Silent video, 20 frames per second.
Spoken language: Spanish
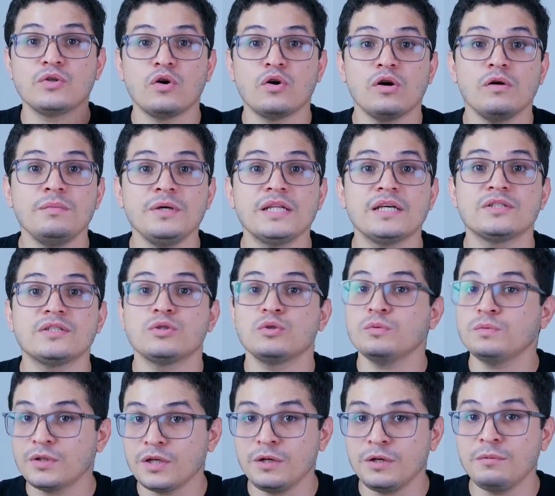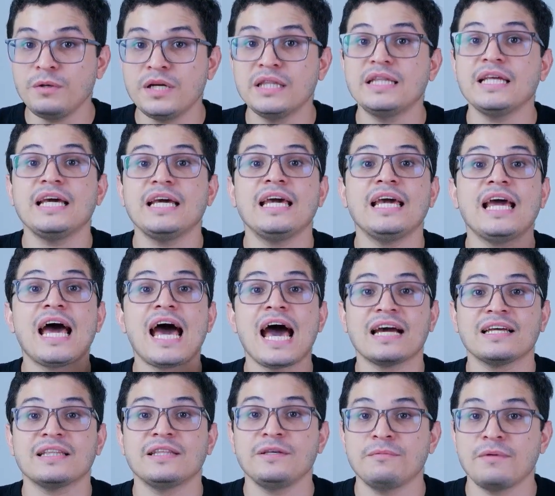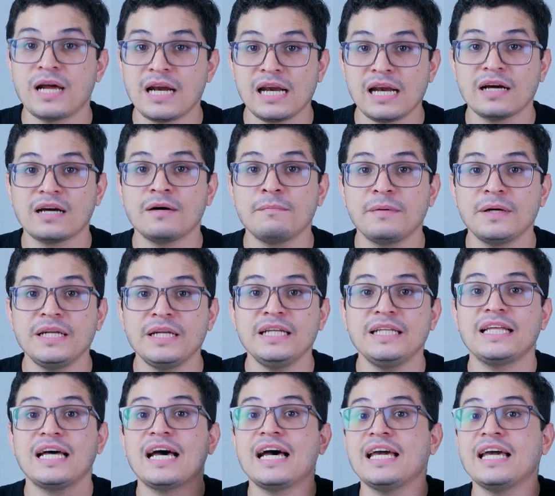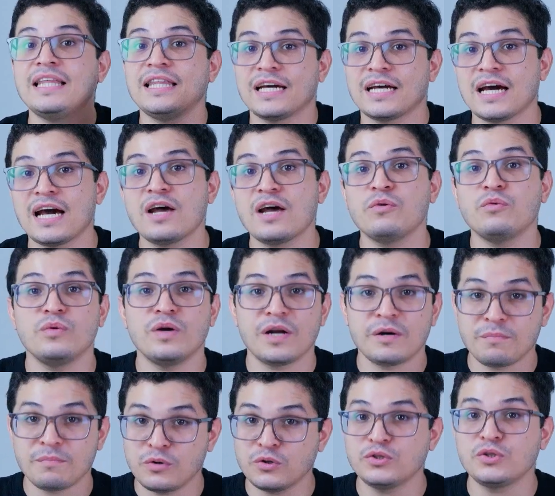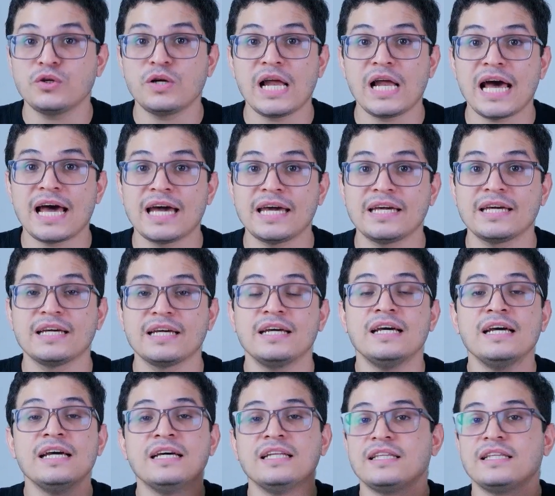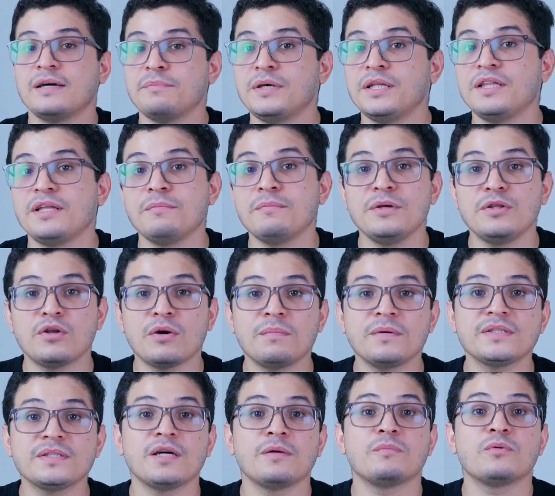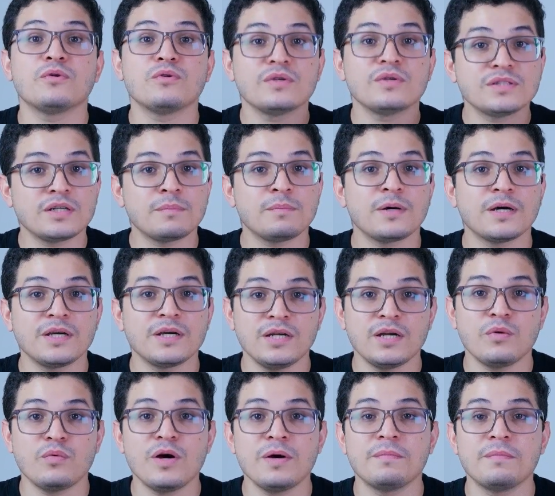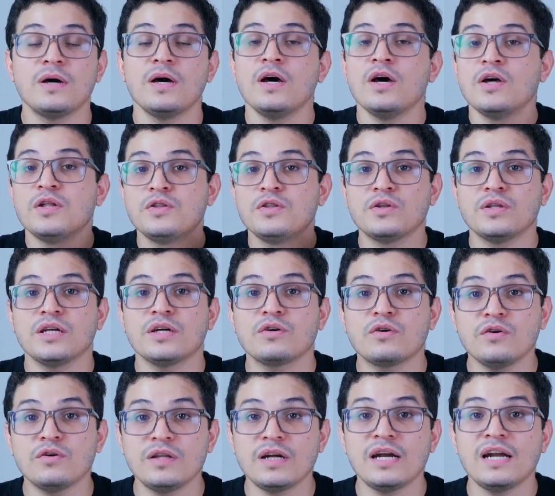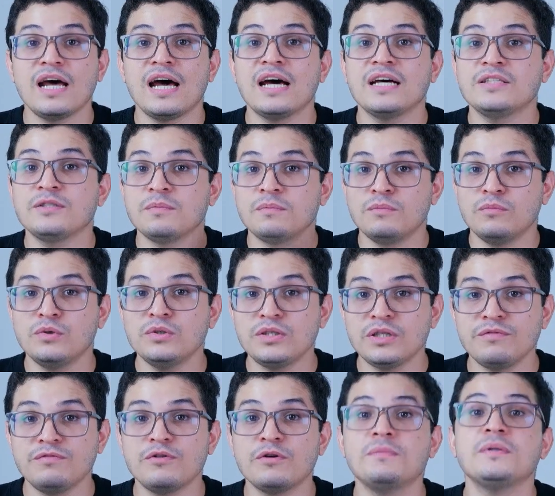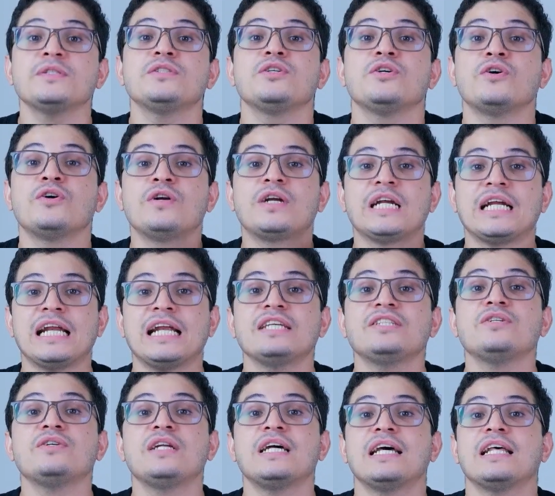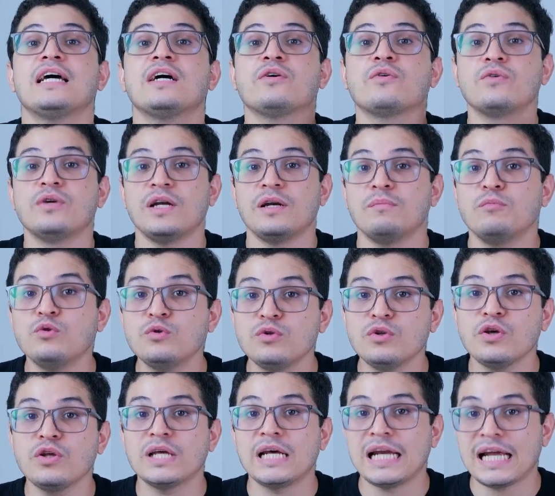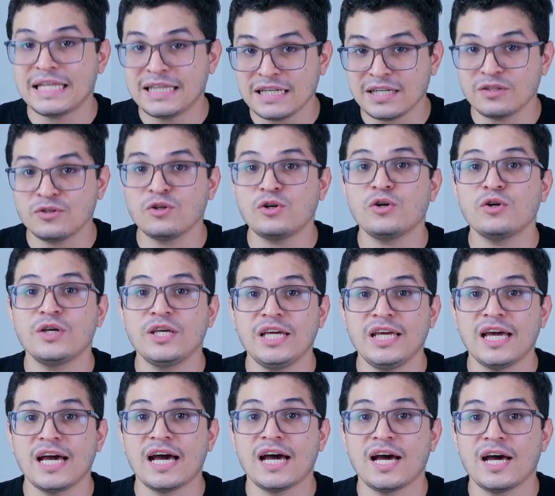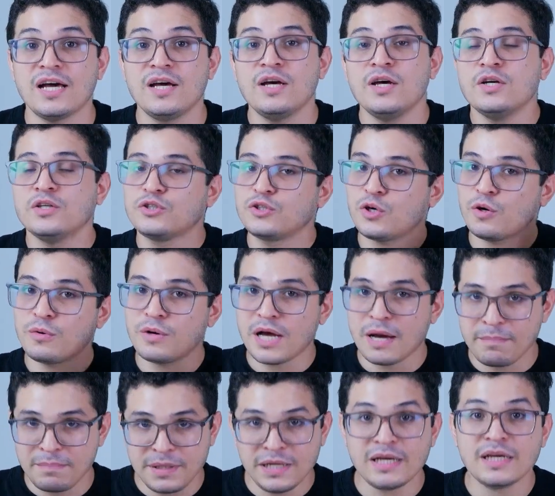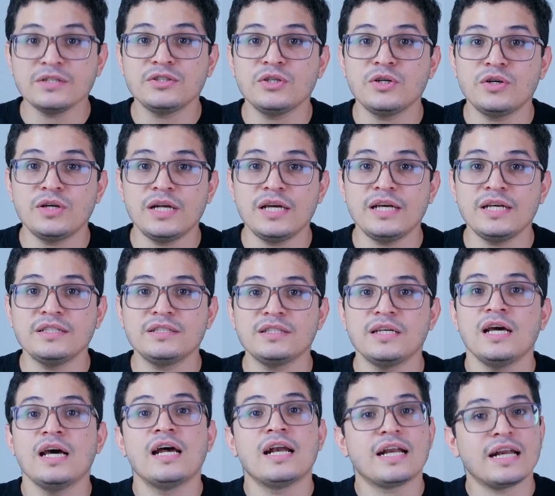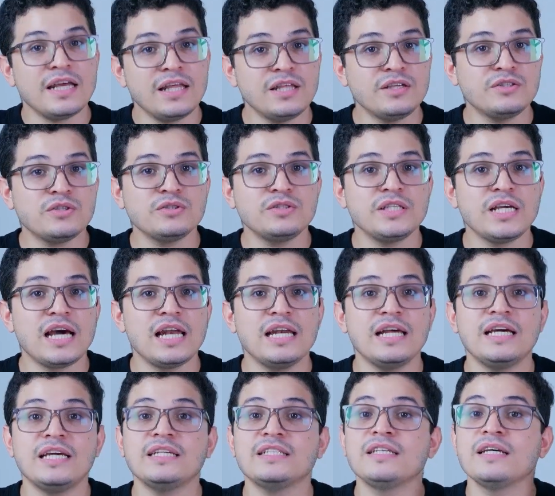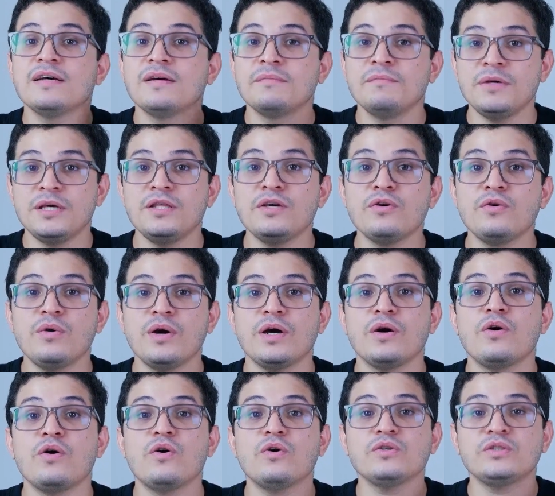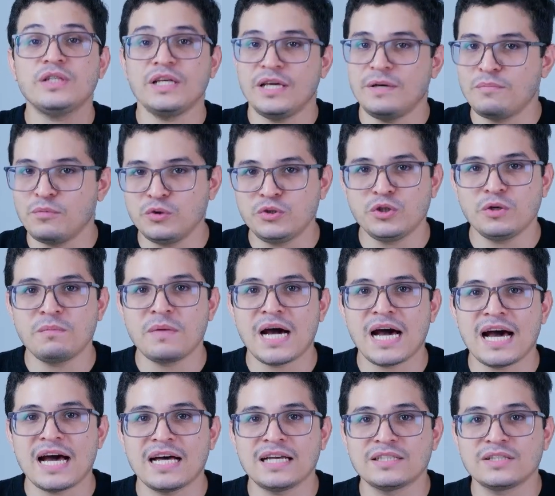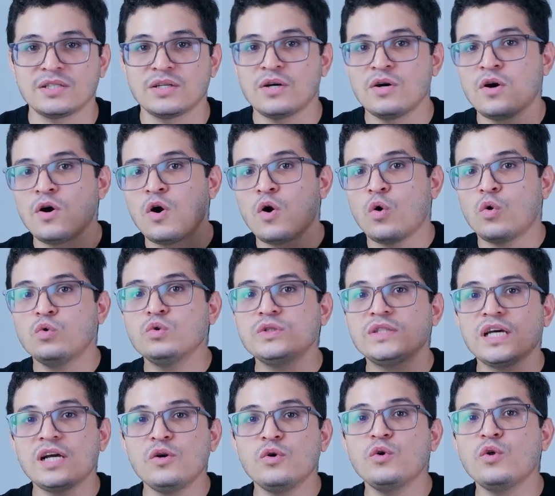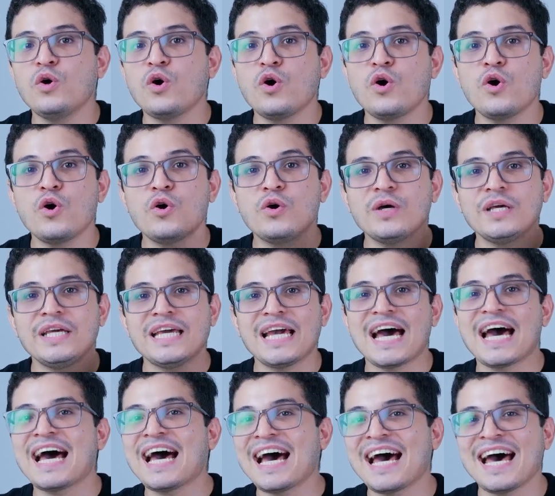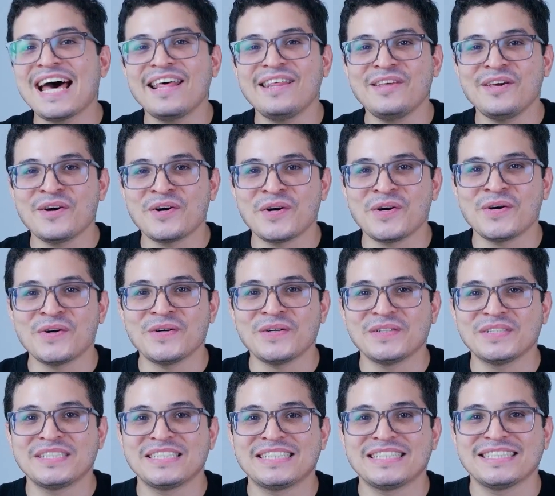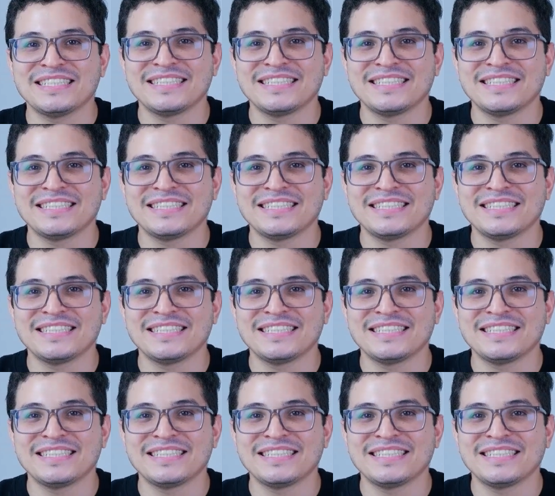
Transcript: No olvides suscribirte, activar la campanita y dejar un hermoso like. También te invito a pasar por nuestra página web, donde encontrarás mucha información relacionada con el mundo de la tecnología, sobre aplicaciones, redes sociales, videojuegos y mucho más. Un saludo y adiós.